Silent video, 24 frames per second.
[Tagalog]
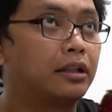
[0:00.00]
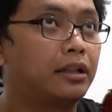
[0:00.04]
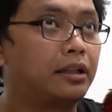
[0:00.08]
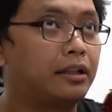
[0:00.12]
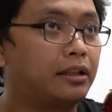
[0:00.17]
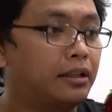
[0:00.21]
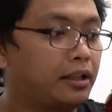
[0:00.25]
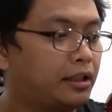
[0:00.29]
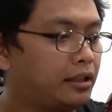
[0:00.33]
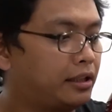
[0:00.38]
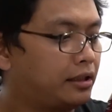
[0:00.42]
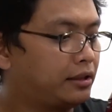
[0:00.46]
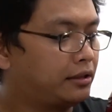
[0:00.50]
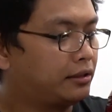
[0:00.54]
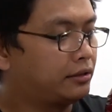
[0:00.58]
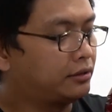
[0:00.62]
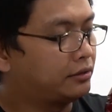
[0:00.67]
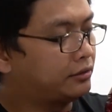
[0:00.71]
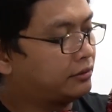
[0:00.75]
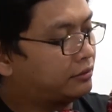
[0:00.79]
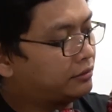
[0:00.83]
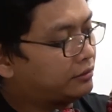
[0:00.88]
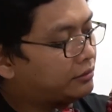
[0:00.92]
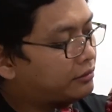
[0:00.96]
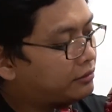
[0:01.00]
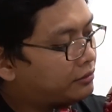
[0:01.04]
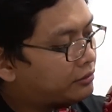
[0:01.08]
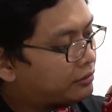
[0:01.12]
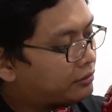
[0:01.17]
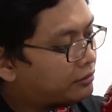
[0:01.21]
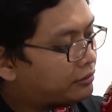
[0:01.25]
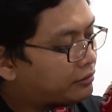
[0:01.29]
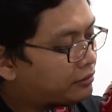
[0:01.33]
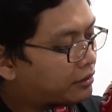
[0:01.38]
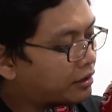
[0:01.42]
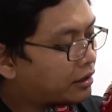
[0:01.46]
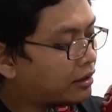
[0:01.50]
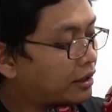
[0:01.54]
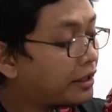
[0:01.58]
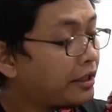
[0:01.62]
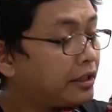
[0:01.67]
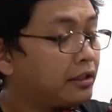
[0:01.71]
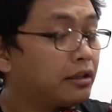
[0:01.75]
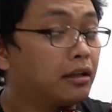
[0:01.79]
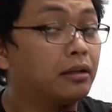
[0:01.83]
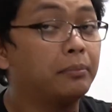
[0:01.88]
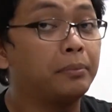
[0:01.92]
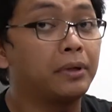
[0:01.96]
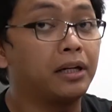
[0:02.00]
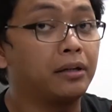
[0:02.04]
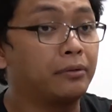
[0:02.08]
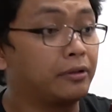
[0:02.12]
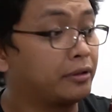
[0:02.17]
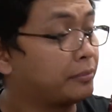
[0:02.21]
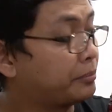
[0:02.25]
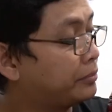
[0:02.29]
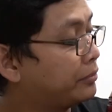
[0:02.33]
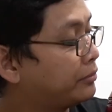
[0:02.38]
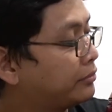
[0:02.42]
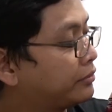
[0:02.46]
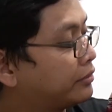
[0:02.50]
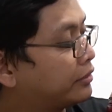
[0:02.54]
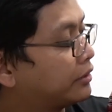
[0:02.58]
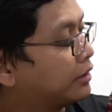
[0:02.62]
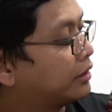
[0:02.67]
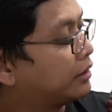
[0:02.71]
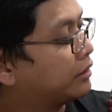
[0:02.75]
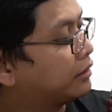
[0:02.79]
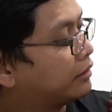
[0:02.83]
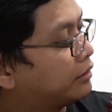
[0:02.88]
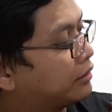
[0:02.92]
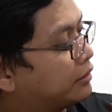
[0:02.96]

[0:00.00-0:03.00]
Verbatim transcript: And then, naka, eh, naka power pose na.